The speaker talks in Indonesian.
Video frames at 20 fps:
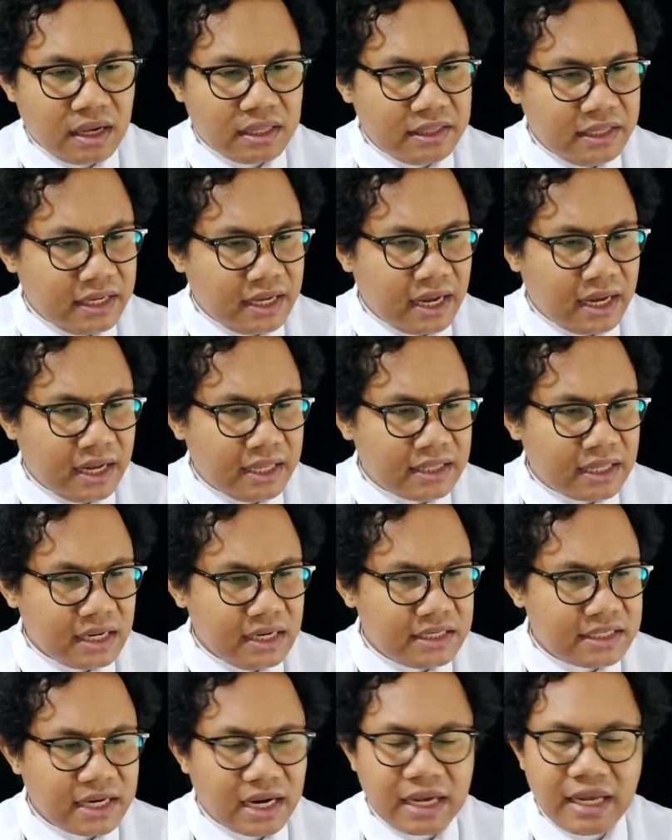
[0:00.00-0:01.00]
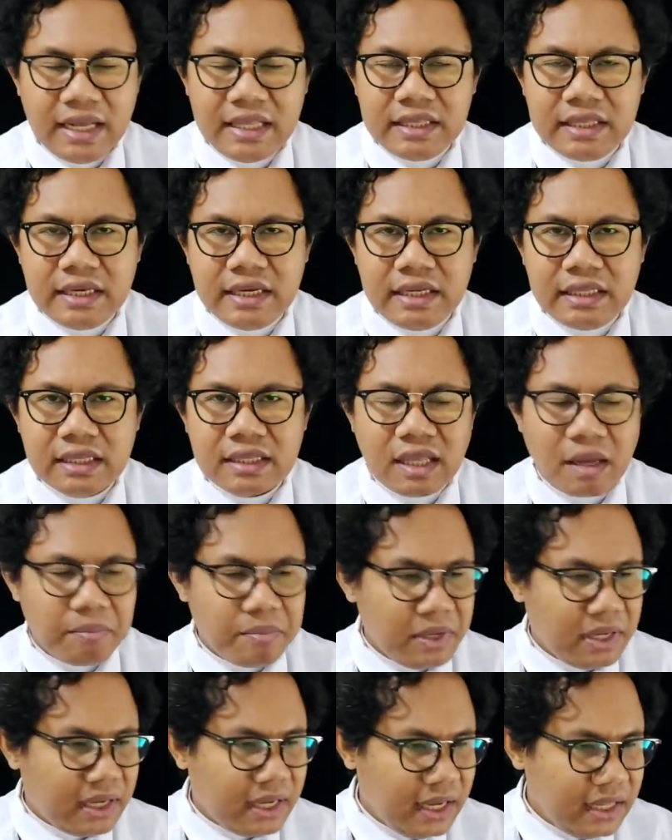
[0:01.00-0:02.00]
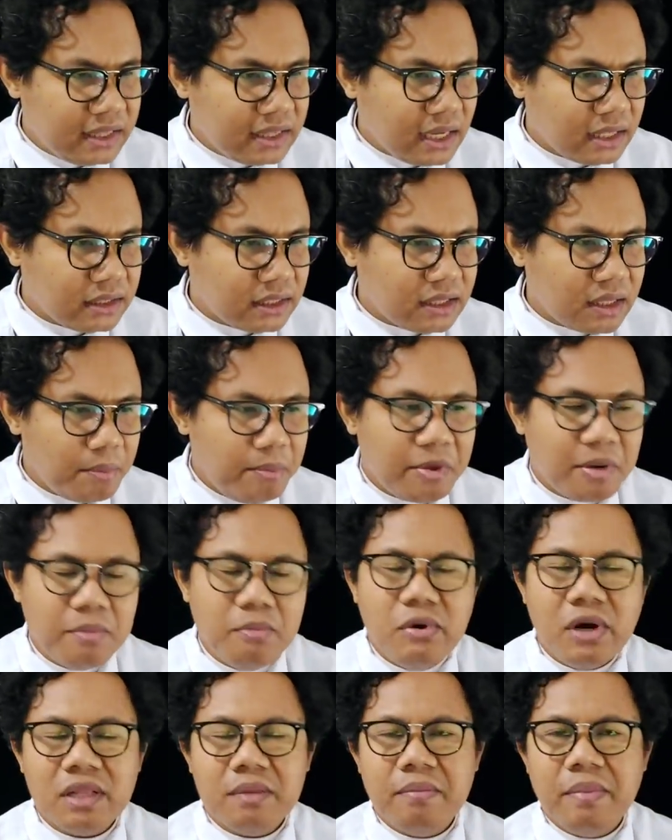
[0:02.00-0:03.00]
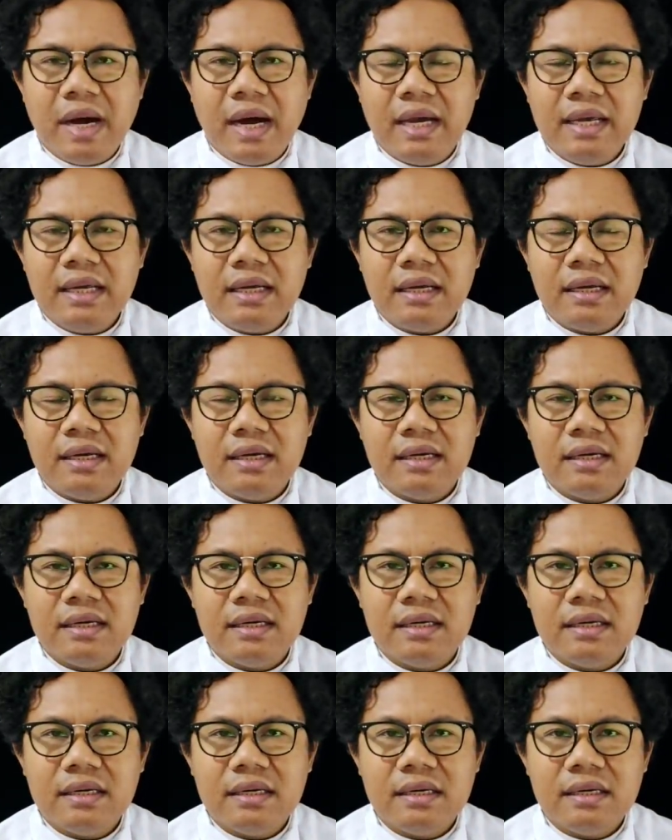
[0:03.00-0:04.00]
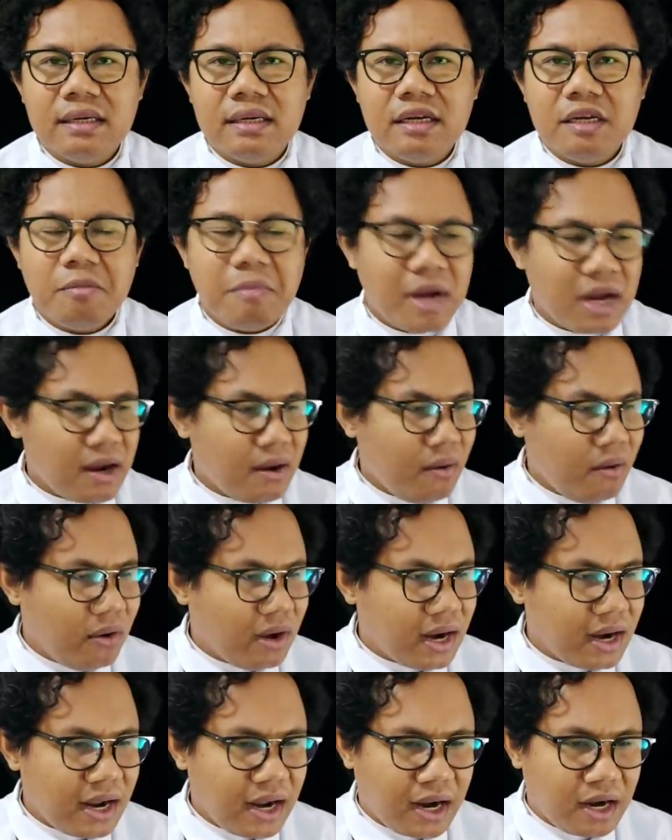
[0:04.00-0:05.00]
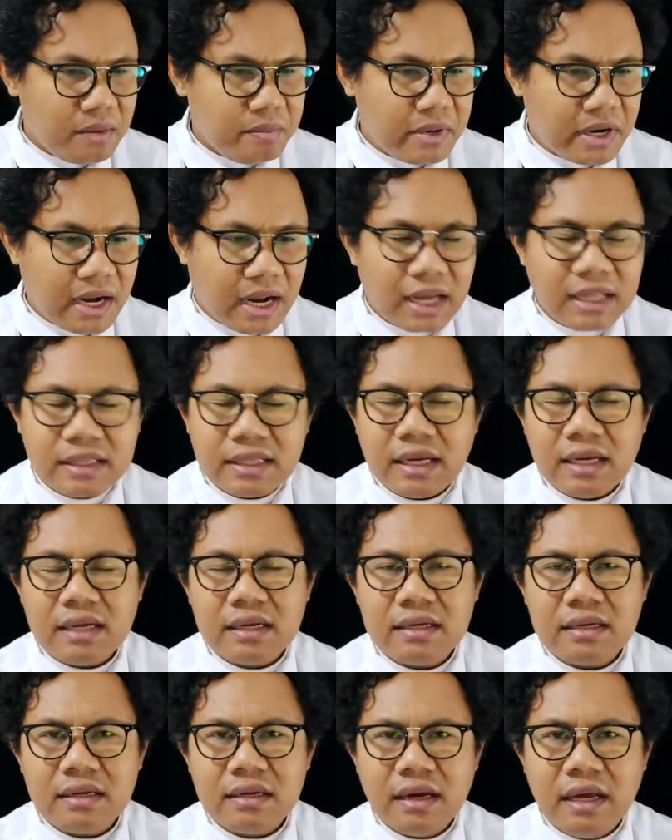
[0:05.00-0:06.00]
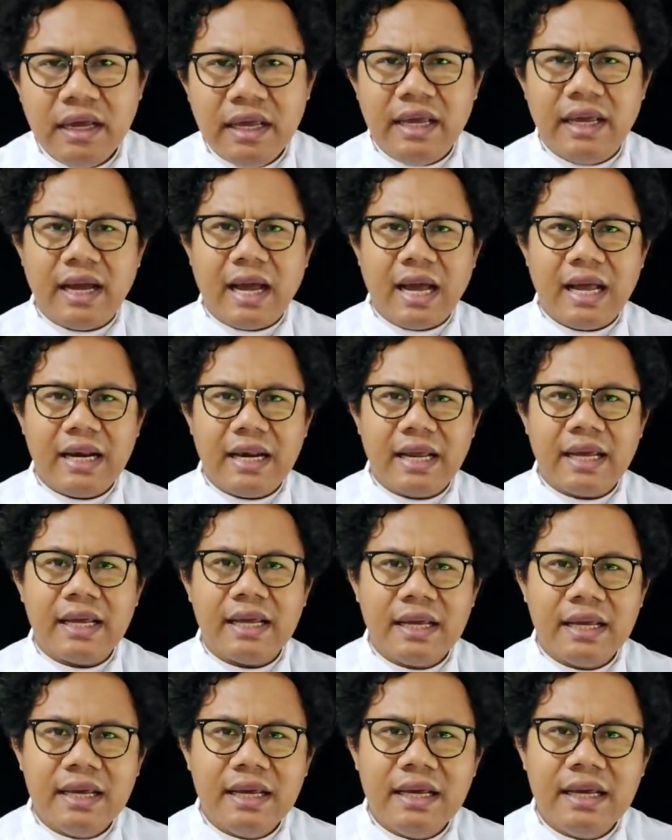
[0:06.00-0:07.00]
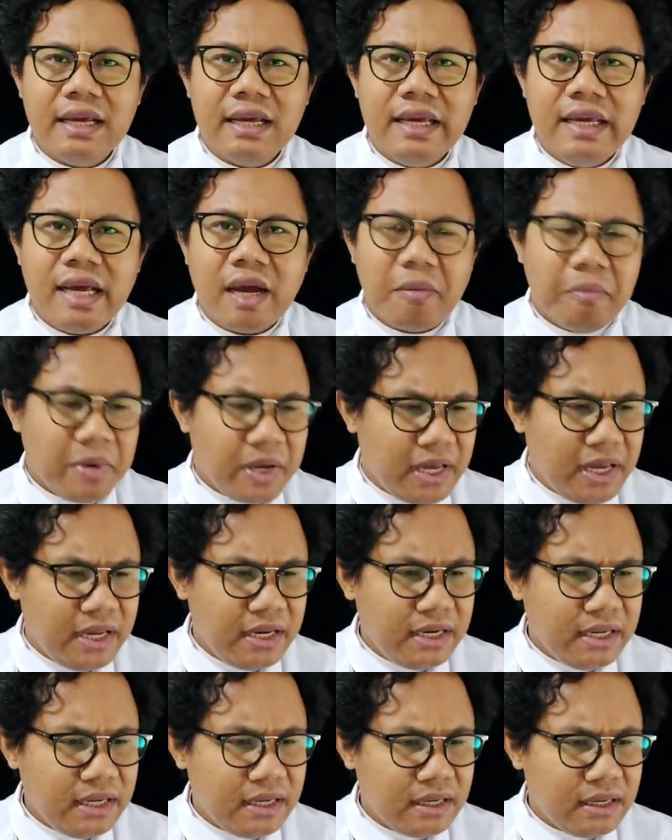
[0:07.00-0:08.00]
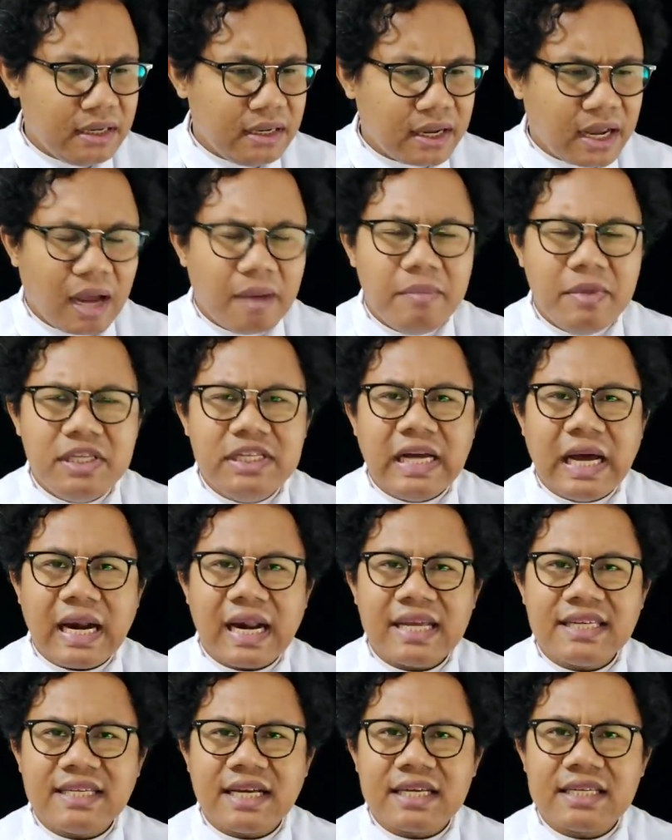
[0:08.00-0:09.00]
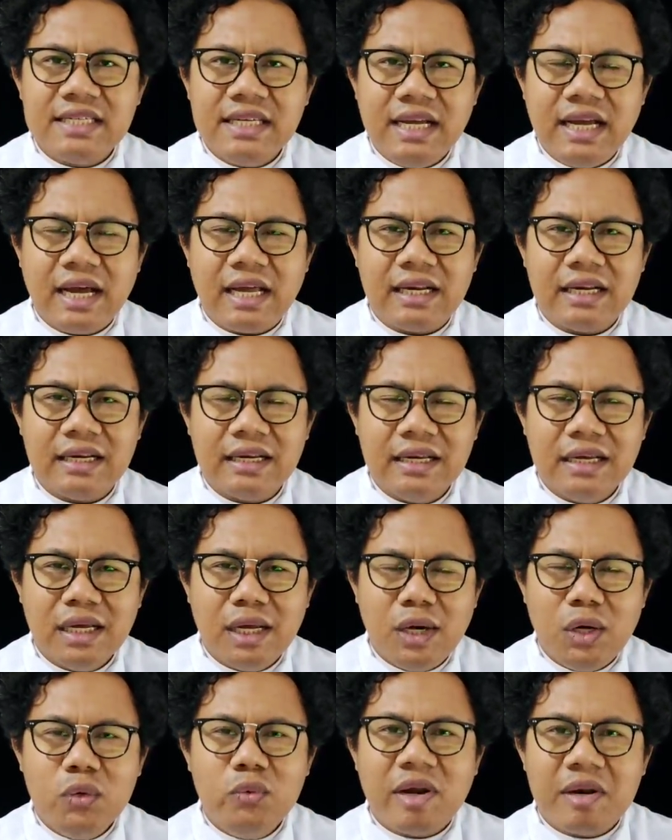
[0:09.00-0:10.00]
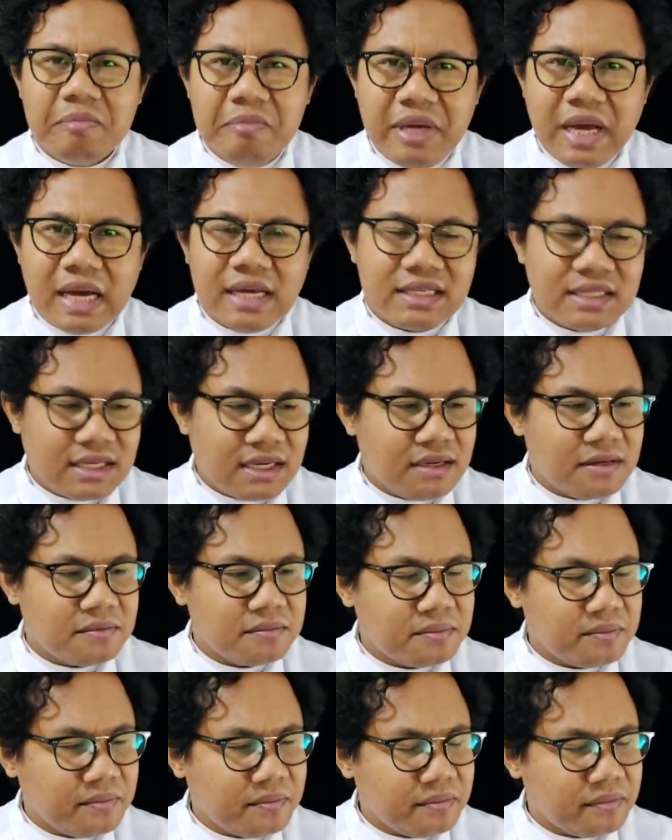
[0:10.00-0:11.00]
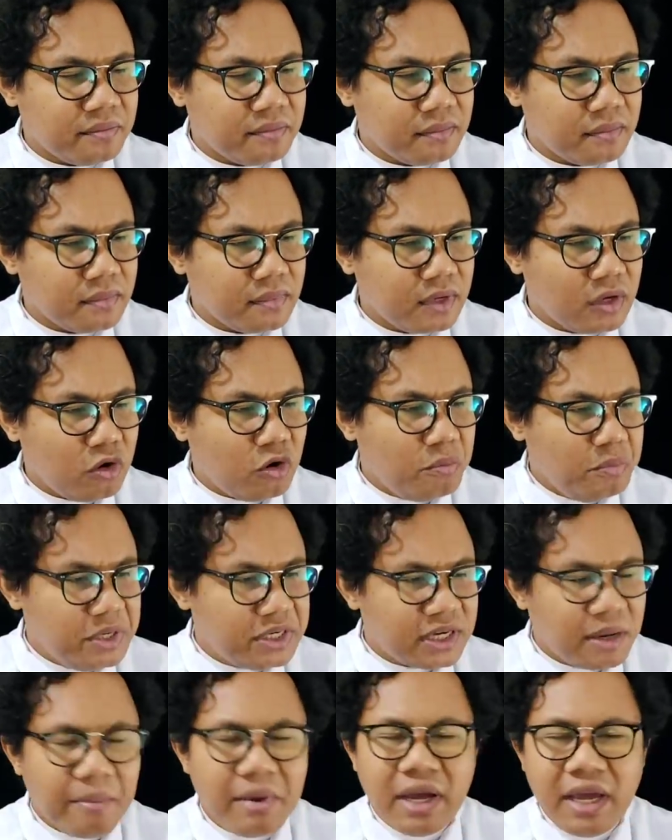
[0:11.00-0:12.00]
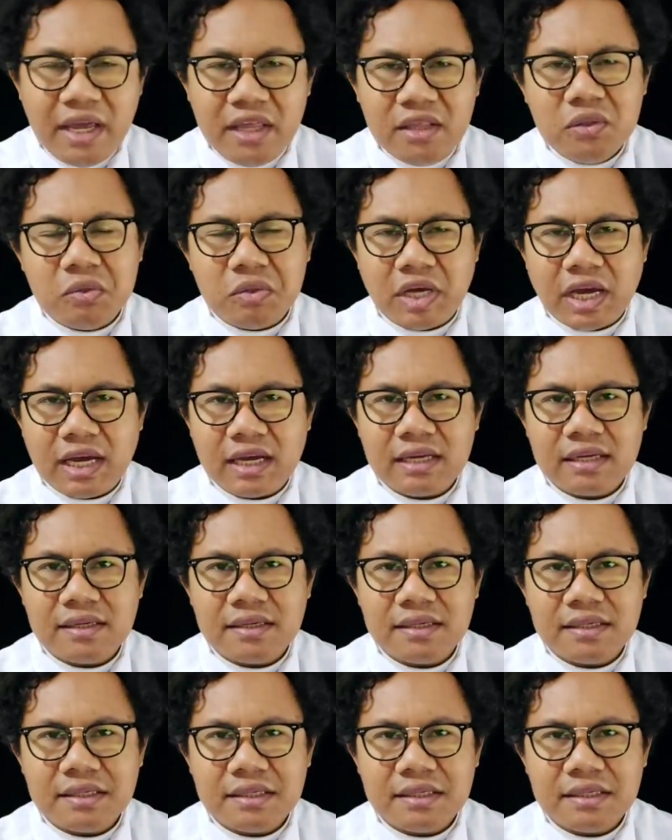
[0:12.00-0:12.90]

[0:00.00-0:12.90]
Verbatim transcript: Ketika kita disakiti tetapi kita tetap berbuat baik, maka orang akan berkata, Ih, aneh. Yang begini kami jarang saksikan. Luar biasa. Kok bisa begitu ya?